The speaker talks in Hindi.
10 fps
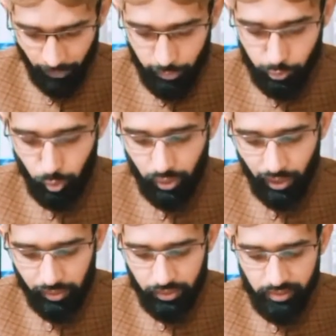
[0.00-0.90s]
सुर
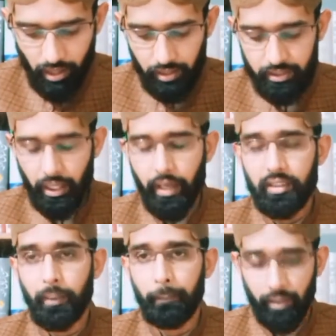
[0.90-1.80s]
अनसा की
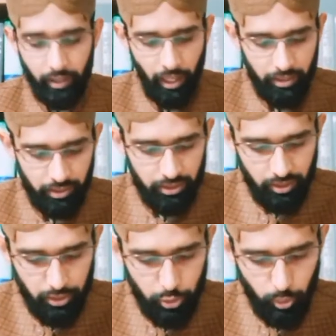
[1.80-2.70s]
आयत नंबर
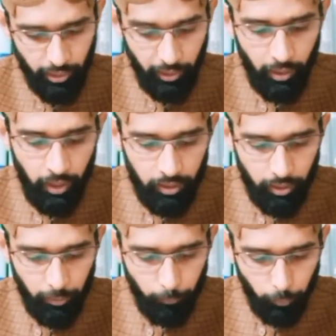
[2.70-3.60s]
93 जो है
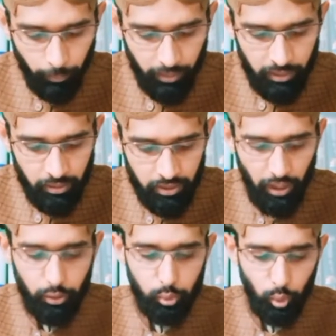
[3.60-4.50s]
कि वमई
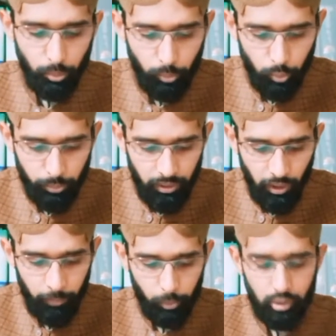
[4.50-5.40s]

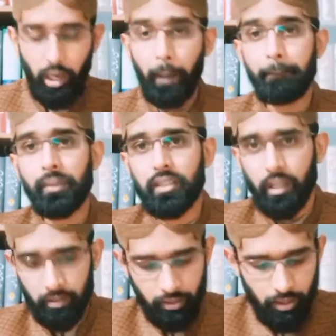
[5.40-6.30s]
यकतुलमिन
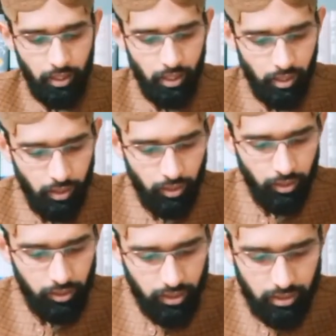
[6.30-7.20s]
मुतमिदन
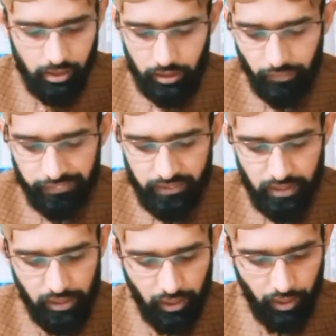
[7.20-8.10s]
इसकी
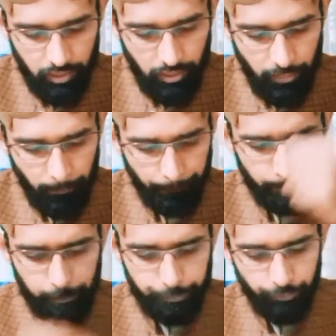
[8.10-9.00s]
तफसीर के अंदर
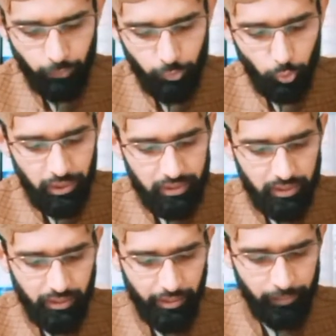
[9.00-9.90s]
वो
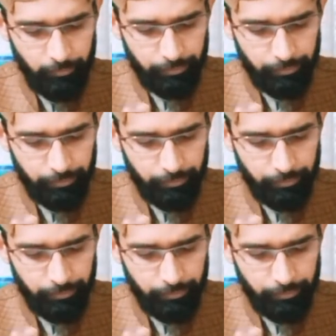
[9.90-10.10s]
लिखते हैं